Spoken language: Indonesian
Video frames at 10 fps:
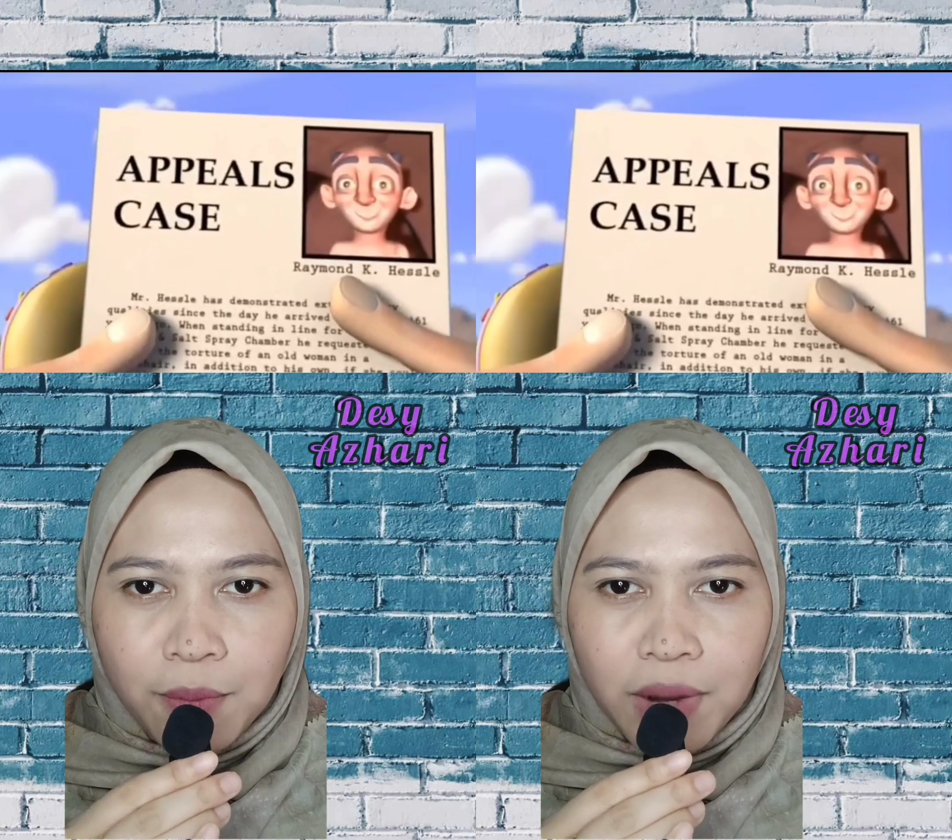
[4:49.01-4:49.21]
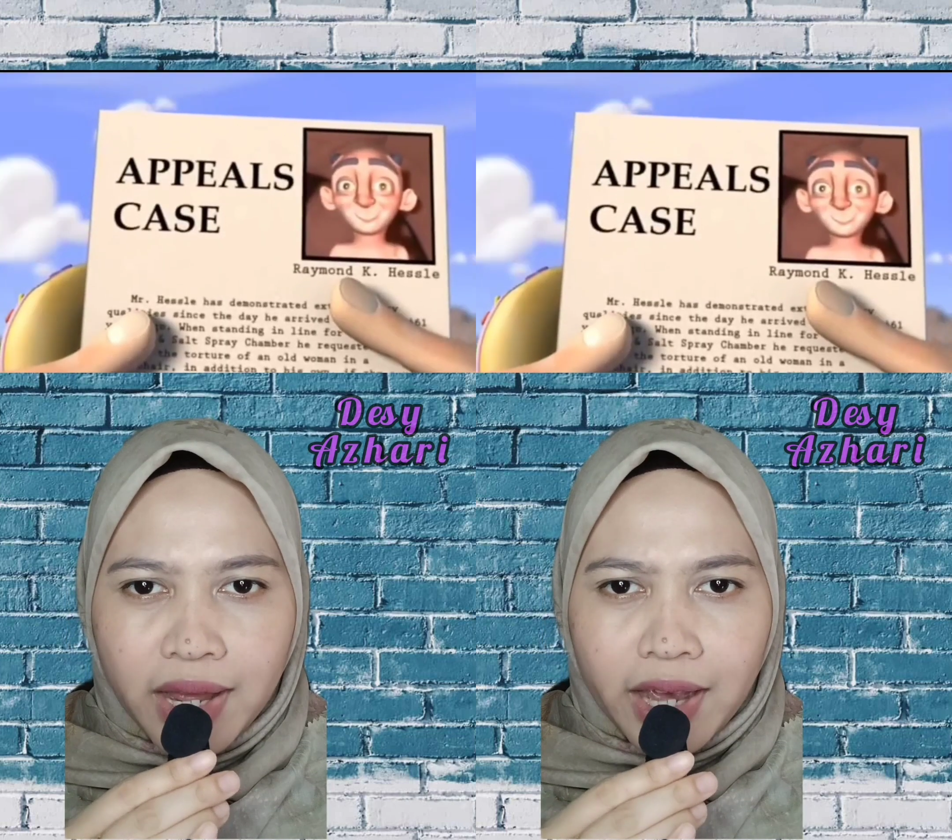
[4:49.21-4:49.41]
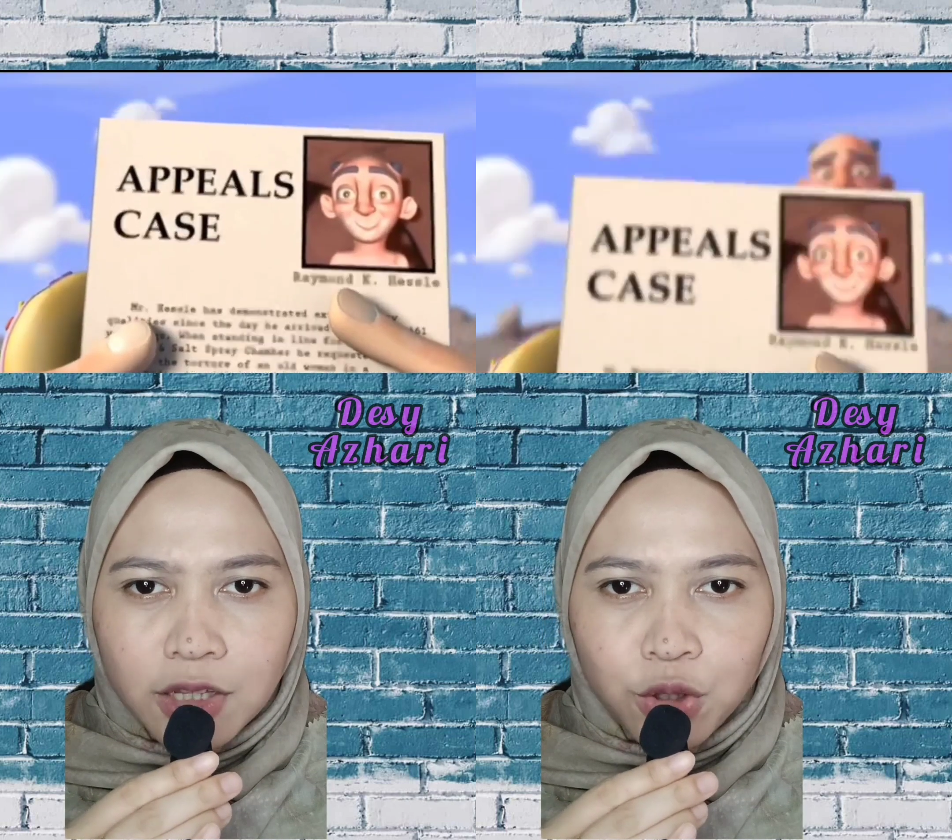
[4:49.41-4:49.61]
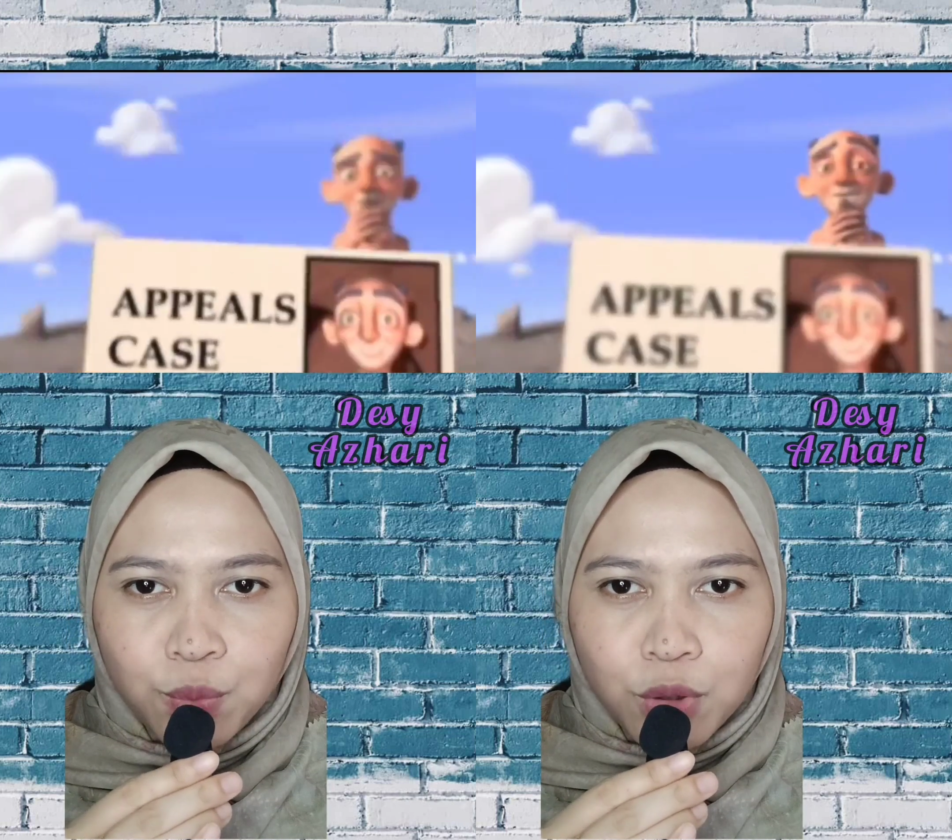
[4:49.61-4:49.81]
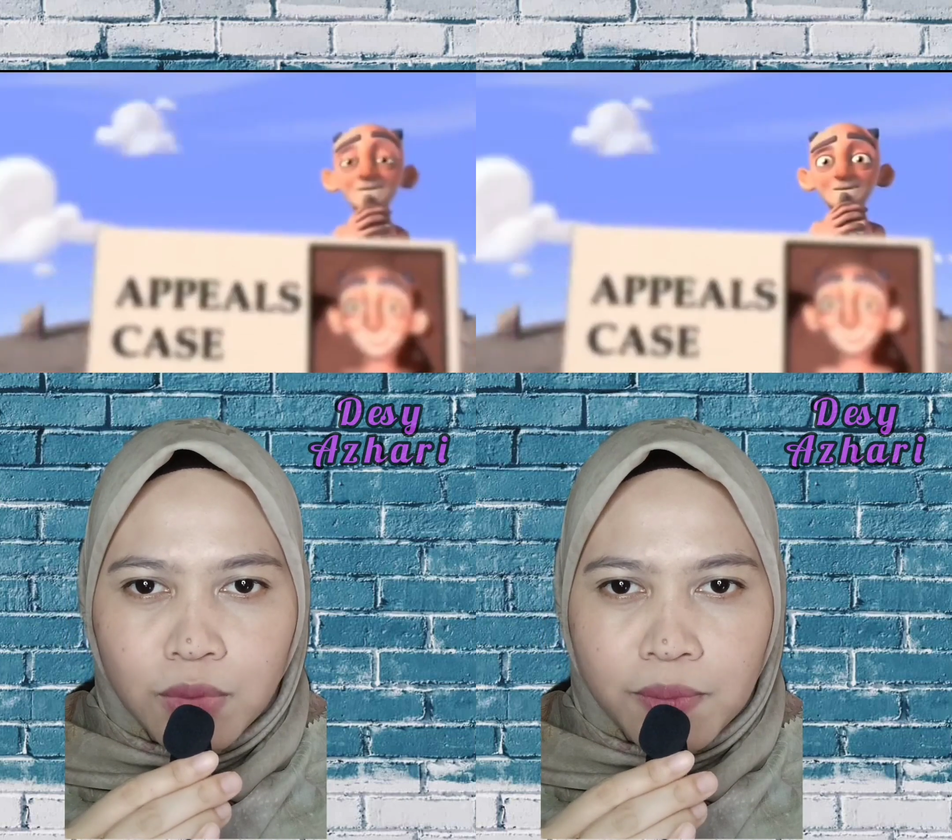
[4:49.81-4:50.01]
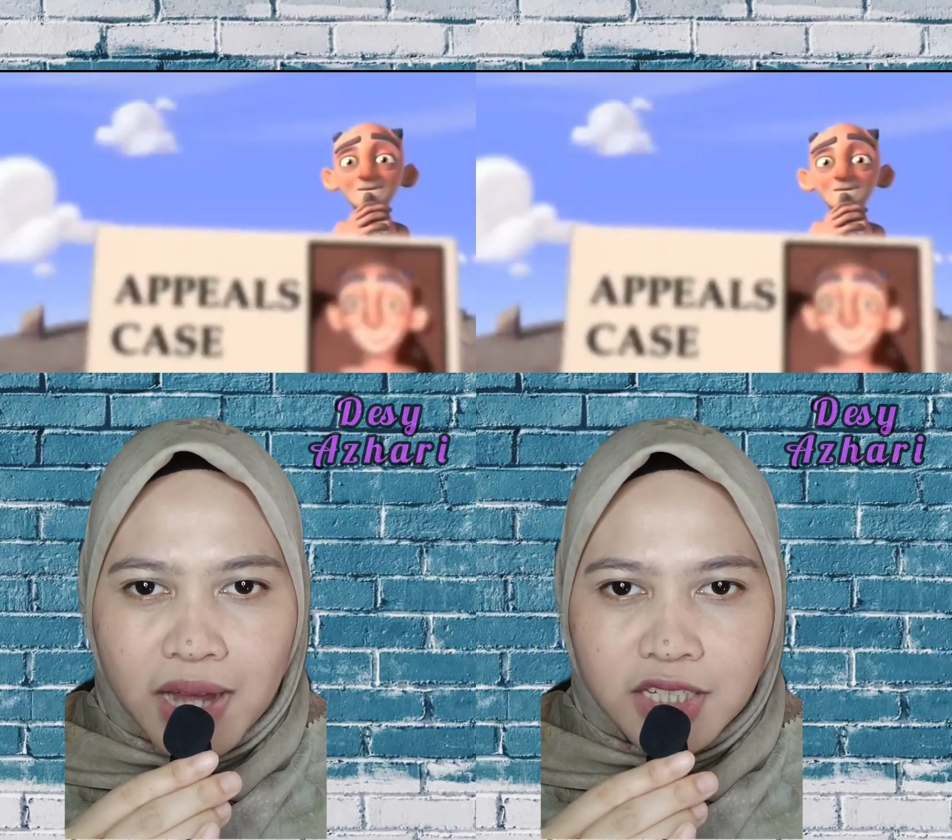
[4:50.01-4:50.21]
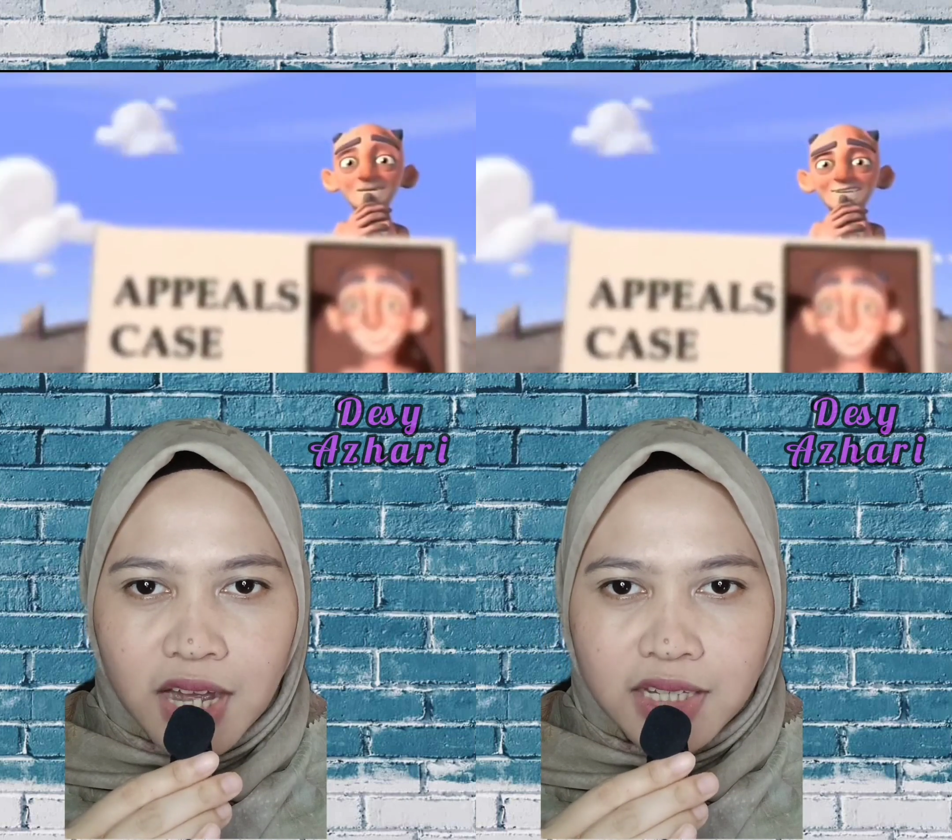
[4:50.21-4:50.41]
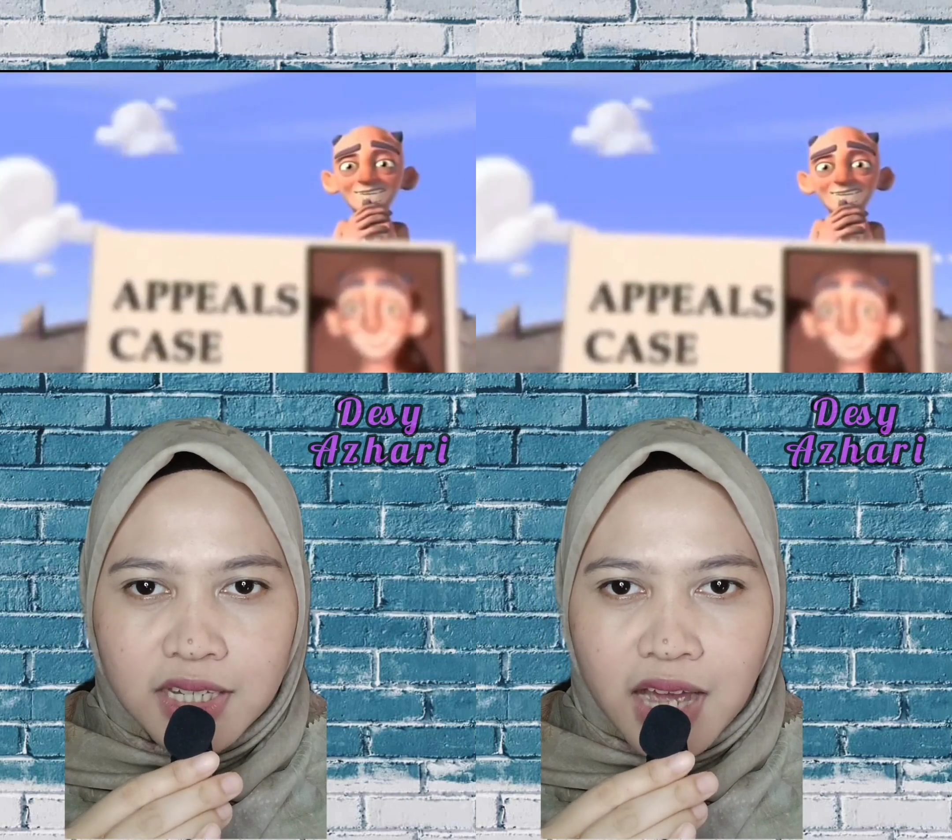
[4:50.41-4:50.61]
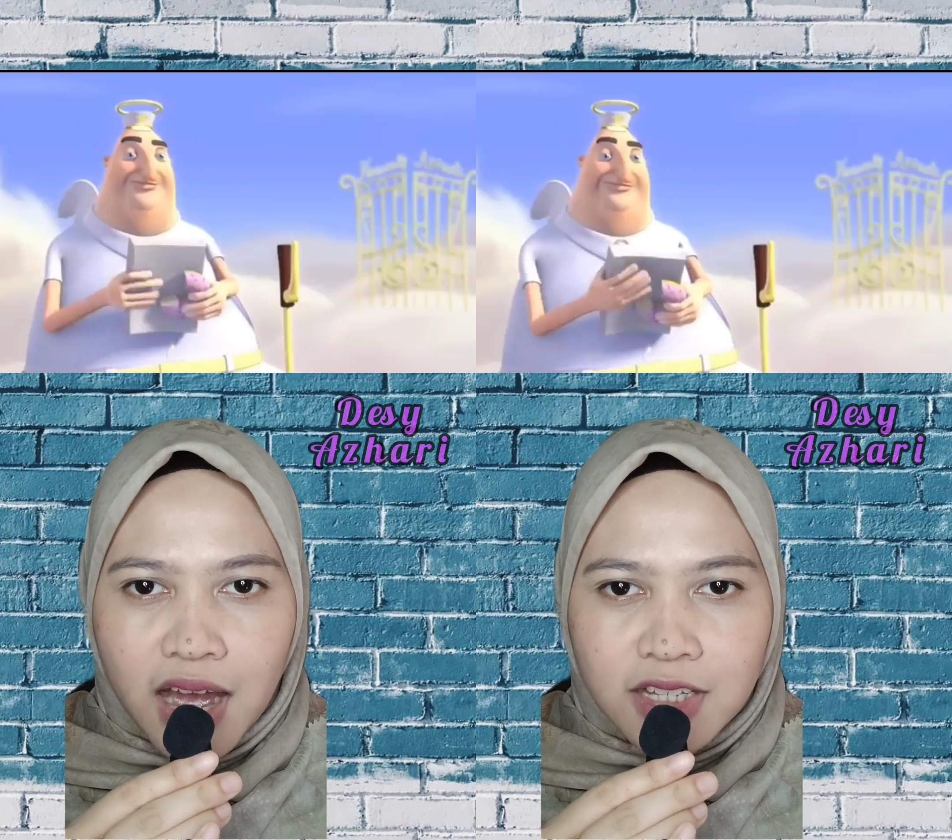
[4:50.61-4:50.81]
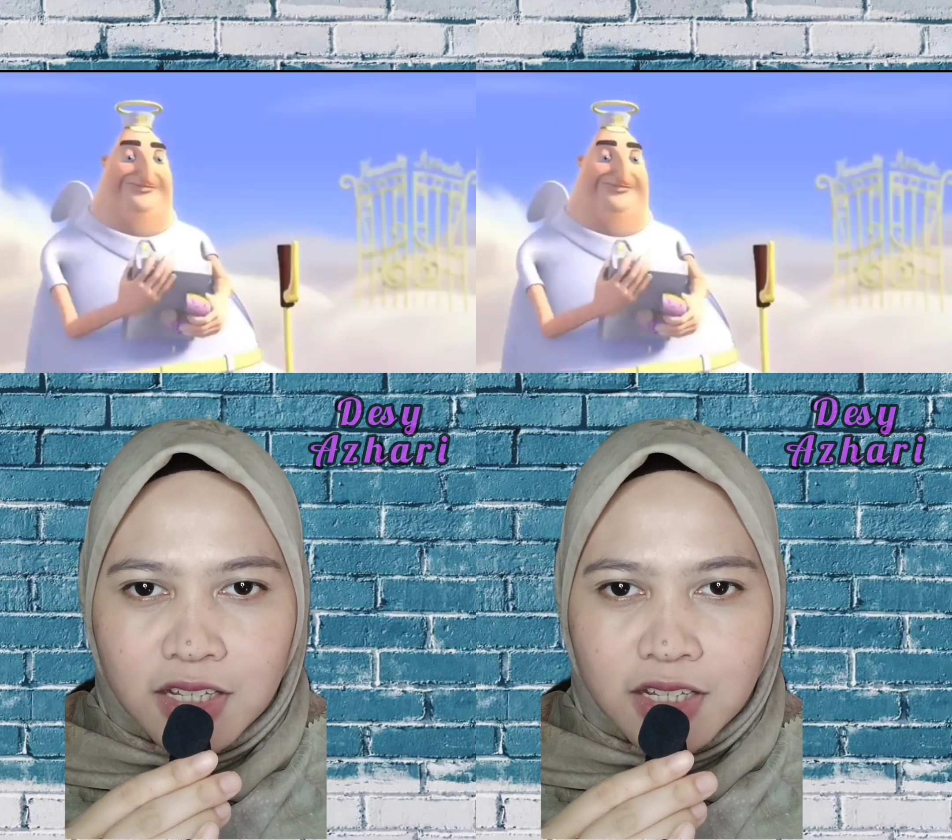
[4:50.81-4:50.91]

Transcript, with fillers: Malaikat itu pun membacanya